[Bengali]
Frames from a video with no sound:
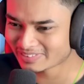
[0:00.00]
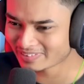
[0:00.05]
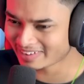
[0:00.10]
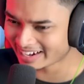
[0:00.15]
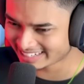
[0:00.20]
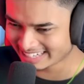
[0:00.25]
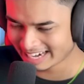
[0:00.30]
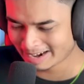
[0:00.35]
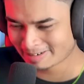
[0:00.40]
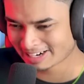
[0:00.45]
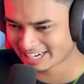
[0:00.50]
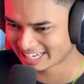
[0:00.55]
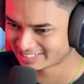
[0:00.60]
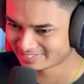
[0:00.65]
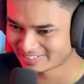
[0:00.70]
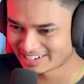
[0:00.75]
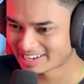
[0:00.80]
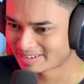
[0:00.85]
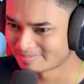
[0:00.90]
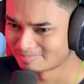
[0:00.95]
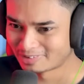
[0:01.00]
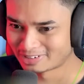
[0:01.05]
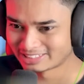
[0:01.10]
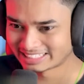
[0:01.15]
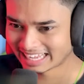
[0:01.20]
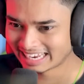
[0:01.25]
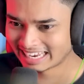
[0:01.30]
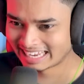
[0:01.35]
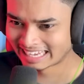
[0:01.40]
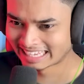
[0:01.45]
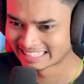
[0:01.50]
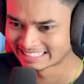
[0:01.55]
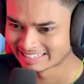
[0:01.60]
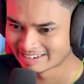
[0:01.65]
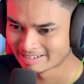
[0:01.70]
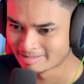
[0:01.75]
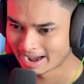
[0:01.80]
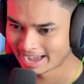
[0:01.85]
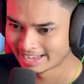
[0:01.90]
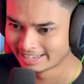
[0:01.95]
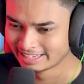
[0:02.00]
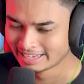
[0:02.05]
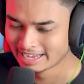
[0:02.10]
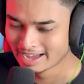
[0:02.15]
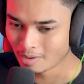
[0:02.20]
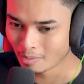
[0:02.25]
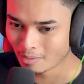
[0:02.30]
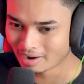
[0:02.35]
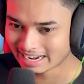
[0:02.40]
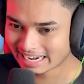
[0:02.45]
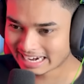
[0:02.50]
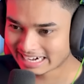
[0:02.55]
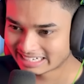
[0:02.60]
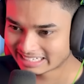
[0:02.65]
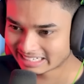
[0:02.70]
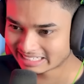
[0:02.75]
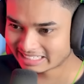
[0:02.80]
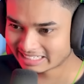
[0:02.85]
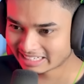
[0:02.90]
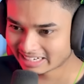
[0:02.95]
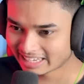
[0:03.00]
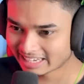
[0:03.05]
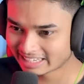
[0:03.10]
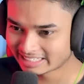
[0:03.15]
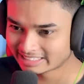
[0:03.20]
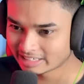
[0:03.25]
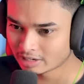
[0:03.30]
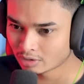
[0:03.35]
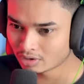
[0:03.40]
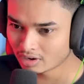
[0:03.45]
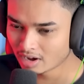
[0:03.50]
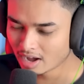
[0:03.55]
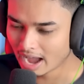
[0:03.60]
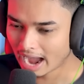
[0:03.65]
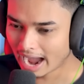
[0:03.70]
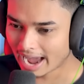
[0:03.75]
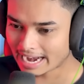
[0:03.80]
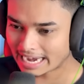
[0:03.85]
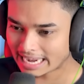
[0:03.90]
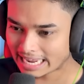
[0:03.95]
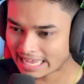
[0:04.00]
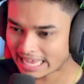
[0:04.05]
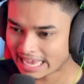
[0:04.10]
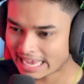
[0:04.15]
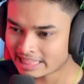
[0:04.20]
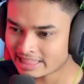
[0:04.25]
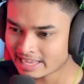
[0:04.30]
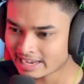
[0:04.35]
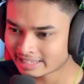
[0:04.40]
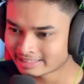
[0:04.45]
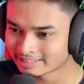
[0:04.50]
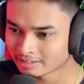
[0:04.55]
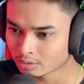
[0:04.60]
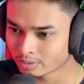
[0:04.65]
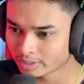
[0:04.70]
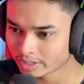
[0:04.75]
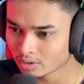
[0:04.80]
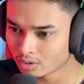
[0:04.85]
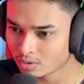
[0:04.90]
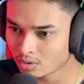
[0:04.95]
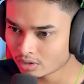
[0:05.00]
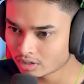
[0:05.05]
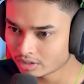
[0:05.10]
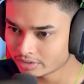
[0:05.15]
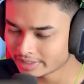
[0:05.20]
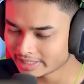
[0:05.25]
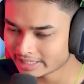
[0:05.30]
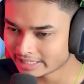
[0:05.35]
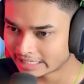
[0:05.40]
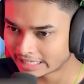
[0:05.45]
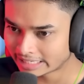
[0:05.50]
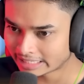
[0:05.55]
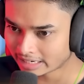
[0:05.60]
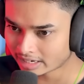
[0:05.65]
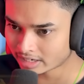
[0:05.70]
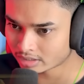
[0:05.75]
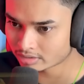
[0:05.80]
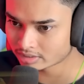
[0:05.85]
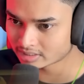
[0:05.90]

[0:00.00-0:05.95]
জোকারটা আমার কাছে অনেক মজার লেগেছিল ভাই অনেক ইন্টারেস্টিং লেগেছিল আর এই দিকে দেখো এগুলো হলোই না এ ইয়ে টানানো